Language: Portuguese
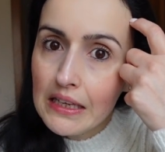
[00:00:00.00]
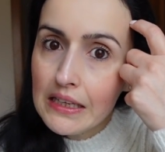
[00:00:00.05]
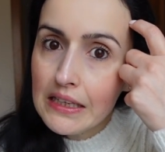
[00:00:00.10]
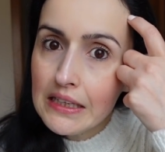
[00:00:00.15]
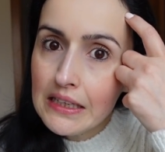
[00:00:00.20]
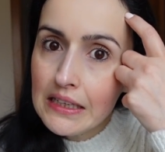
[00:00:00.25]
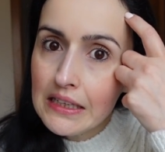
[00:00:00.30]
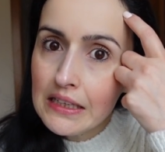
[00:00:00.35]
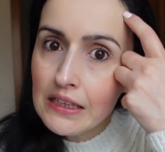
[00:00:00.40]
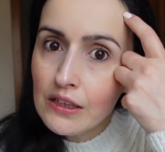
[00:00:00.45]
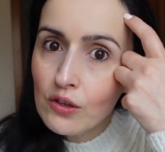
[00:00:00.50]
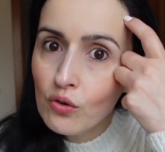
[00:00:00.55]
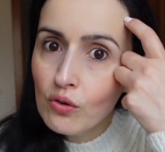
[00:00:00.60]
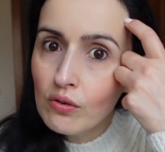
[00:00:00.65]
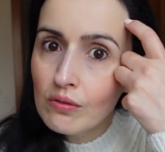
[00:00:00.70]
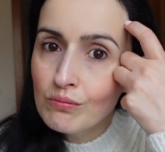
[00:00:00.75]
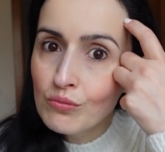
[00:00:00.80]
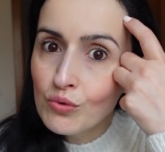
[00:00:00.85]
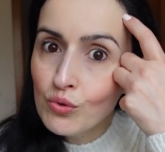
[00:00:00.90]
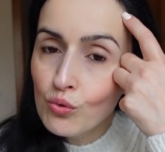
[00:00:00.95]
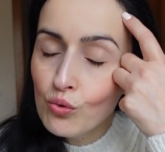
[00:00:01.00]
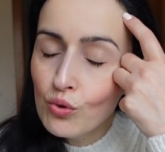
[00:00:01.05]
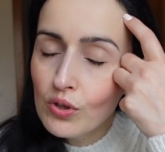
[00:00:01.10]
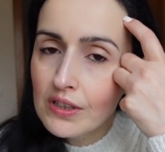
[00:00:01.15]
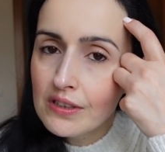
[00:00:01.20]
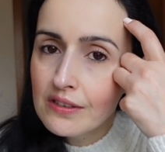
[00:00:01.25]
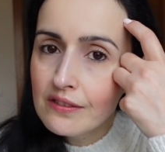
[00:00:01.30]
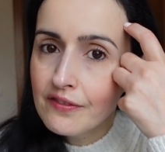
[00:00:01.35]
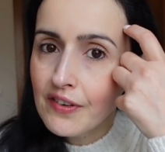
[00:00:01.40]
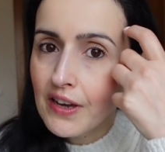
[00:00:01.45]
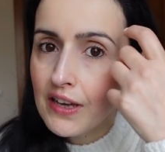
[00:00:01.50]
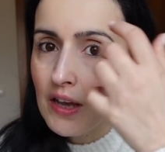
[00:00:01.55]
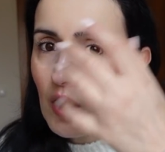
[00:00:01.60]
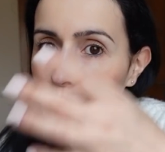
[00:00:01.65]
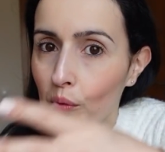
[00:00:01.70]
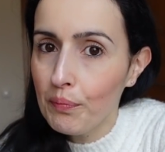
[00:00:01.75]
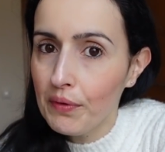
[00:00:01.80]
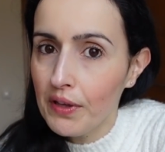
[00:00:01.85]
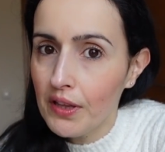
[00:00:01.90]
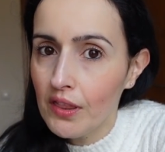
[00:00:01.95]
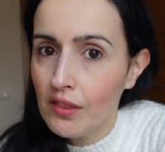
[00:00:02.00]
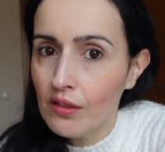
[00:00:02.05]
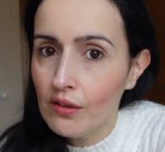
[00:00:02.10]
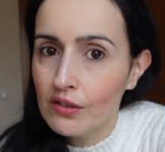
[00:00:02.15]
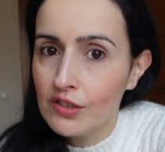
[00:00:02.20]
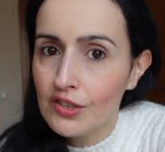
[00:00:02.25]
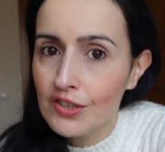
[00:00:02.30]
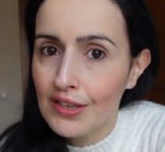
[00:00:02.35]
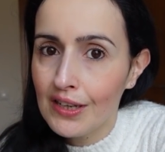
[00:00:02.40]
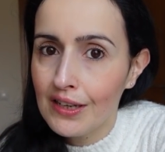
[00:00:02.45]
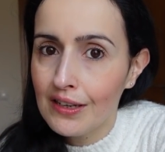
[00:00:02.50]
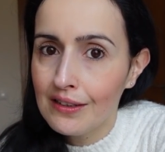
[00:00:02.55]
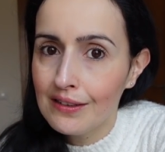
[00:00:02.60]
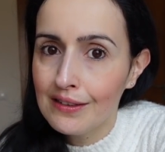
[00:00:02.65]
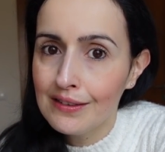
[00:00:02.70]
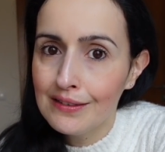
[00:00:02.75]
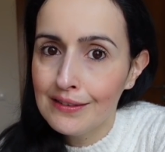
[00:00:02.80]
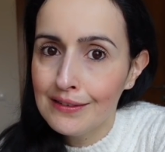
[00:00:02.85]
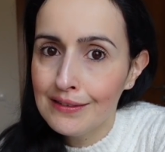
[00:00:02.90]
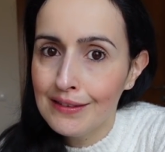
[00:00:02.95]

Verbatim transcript: e como o que vai ao pé de nós tem que